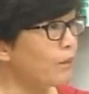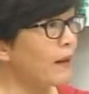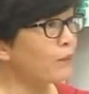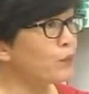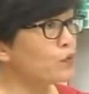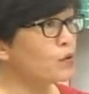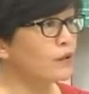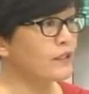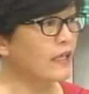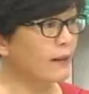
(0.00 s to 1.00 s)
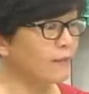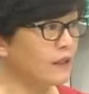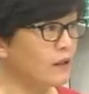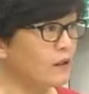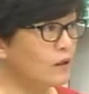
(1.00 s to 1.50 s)
蛮不错的产
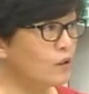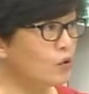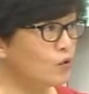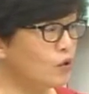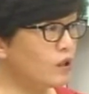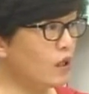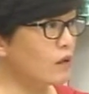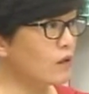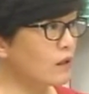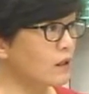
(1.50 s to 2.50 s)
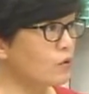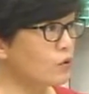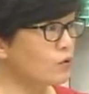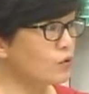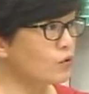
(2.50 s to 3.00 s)
品去销到德
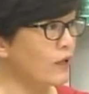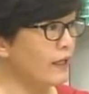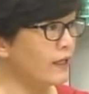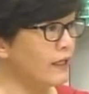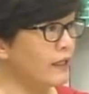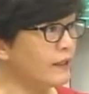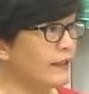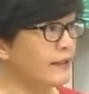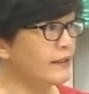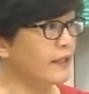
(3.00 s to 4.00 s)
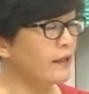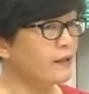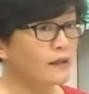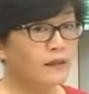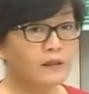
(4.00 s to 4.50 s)
国去赚那一点钱，
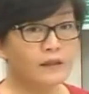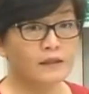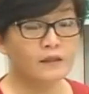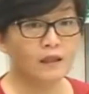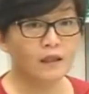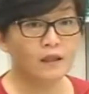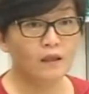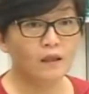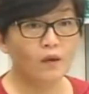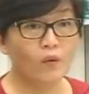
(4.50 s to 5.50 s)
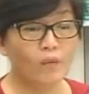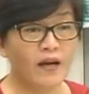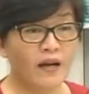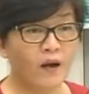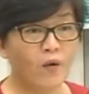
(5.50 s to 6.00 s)
可是呢，我
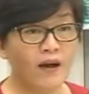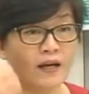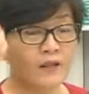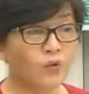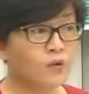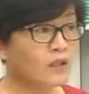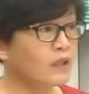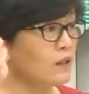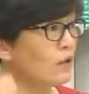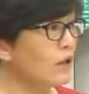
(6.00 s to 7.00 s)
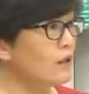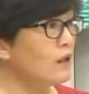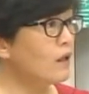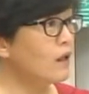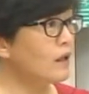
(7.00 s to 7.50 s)
们还要花很多的能源。
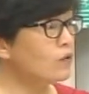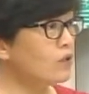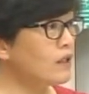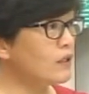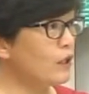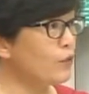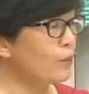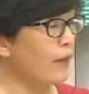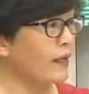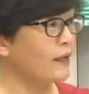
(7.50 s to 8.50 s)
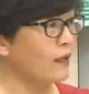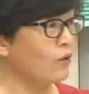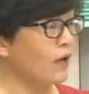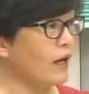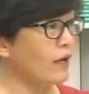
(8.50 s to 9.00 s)
很多的钱去买
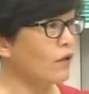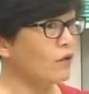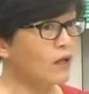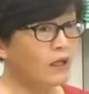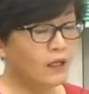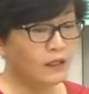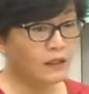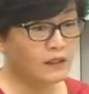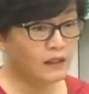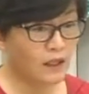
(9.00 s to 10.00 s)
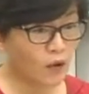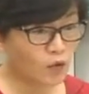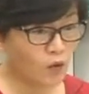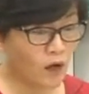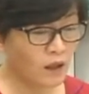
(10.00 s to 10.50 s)
能源来用，你只要
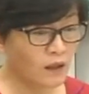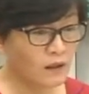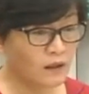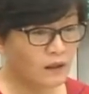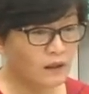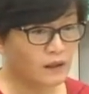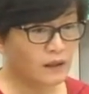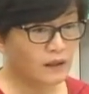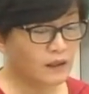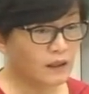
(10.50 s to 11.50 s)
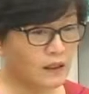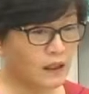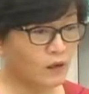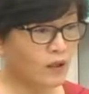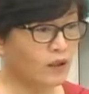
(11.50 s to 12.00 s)
装了，你个
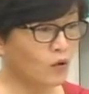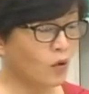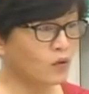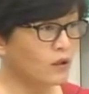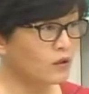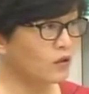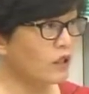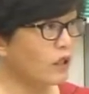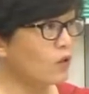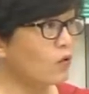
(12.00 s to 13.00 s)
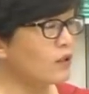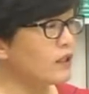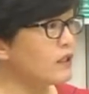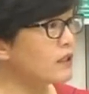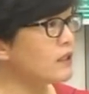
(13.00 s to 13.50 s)
能源的供应就可以供
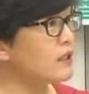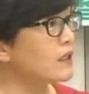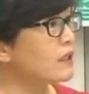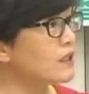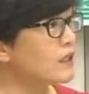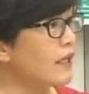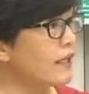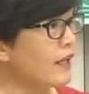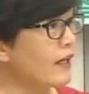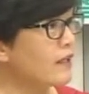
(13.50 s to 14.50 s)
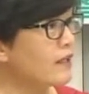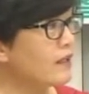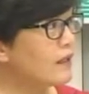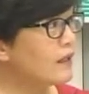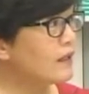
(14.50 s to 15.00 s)
应你十几二十年呢。
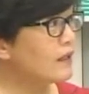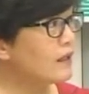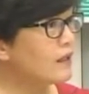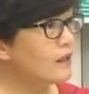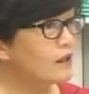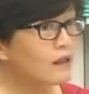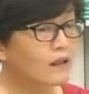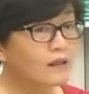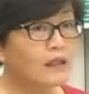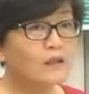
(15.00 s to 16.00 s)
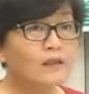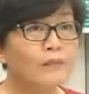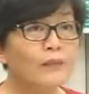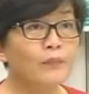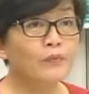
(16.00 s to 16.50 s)
那
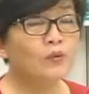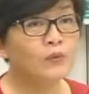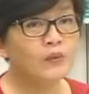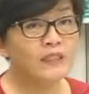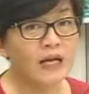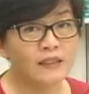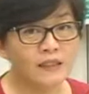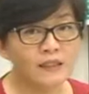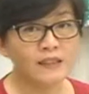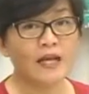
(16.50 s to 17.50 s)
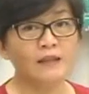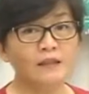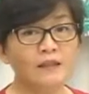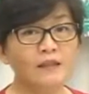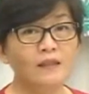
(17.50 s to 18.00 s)
怎么不就这样子想
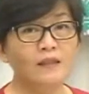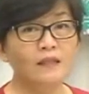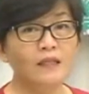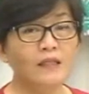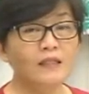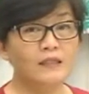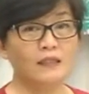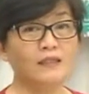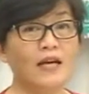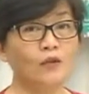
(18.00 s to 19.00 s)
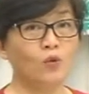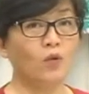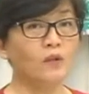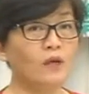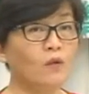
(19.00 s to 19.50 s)
呢？可以省下
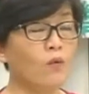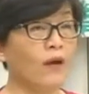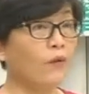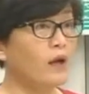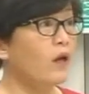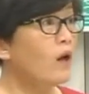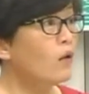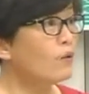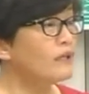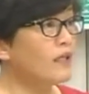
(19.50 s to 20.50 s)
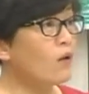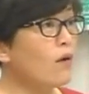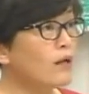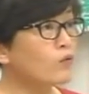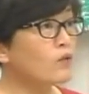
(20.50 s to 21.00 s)
多少的外汇？我们现在
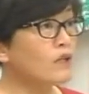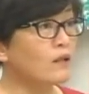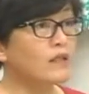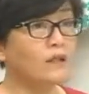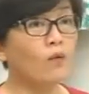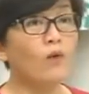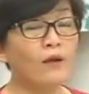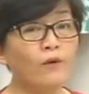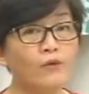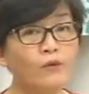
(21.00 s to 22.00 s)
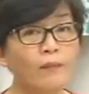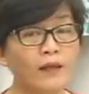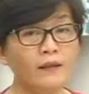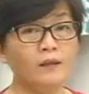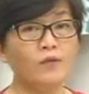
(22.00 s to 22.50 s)
花多少钱的外汇去
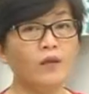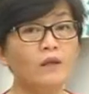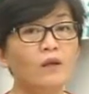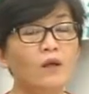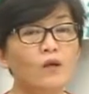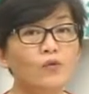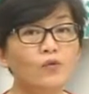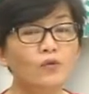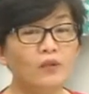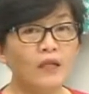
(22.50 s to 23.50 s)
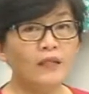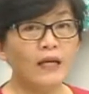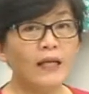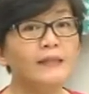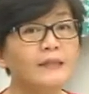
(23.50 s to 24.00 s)
买能源？去年
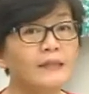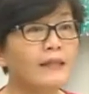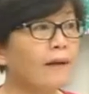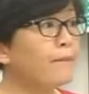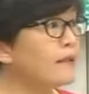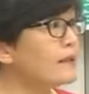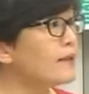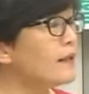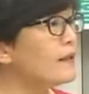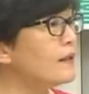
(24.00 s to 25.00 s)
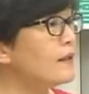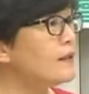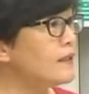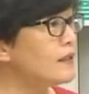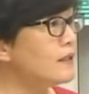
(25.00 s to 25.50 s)
大概十三 percent 的
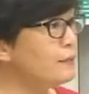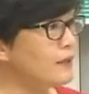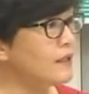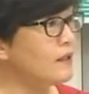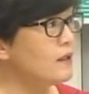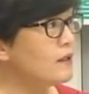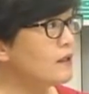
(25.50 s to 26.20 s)
GDP，